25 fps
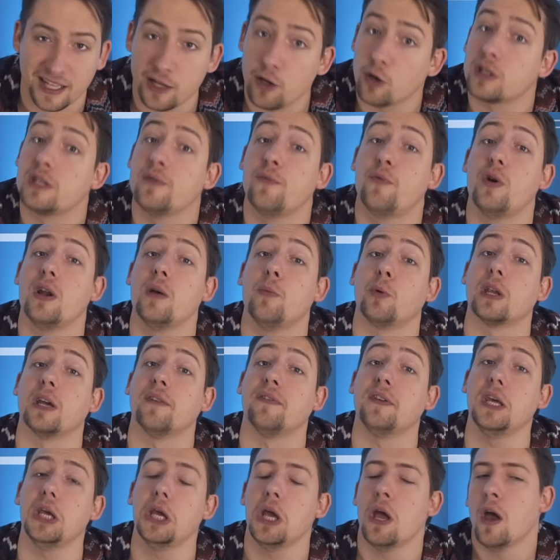D'ailleurs si vous voulez mon
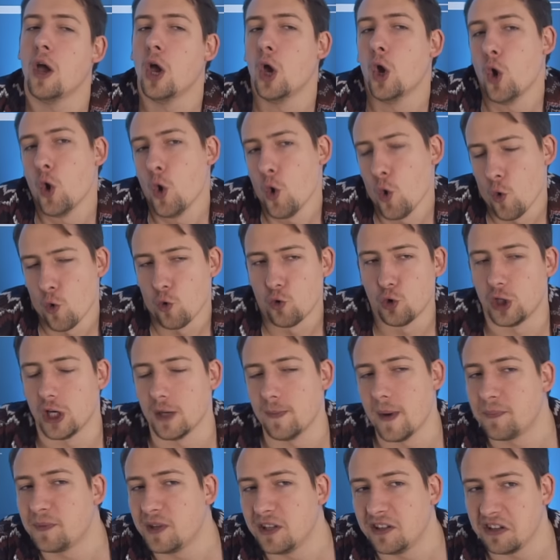avis,
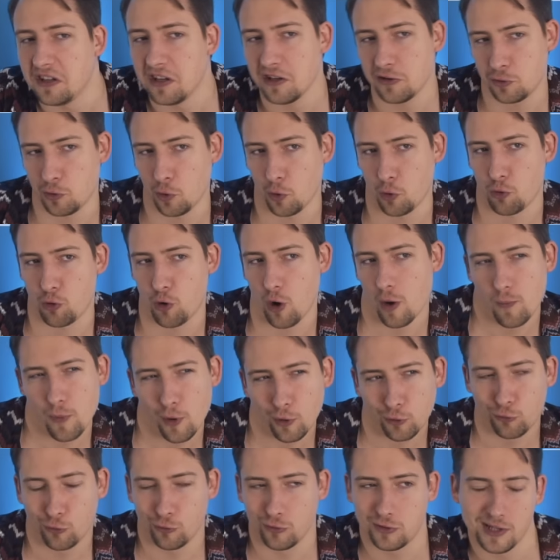j'ai ma petite idée sur
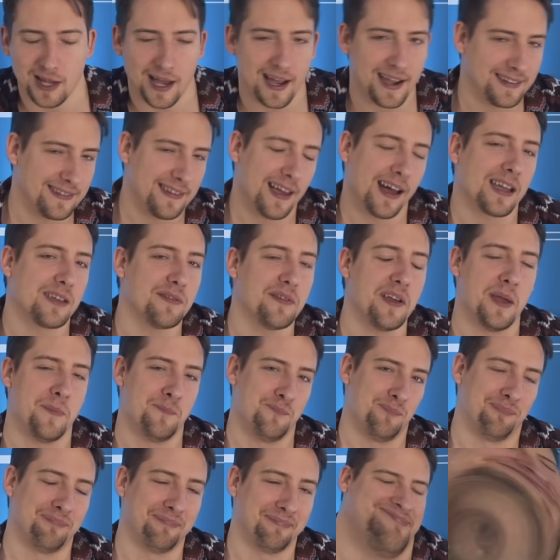comment tout ça est
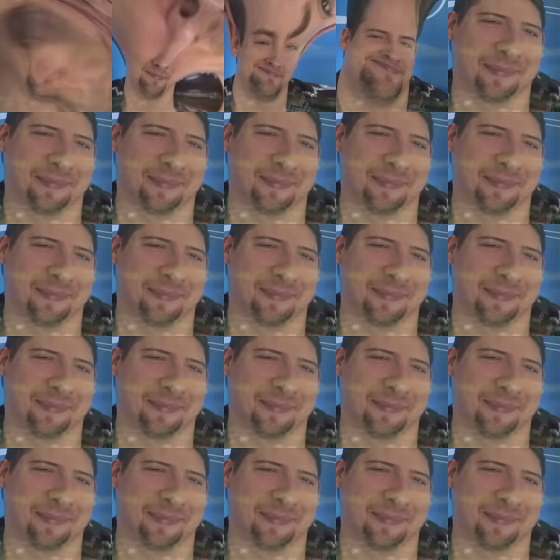arrivé. Hmm.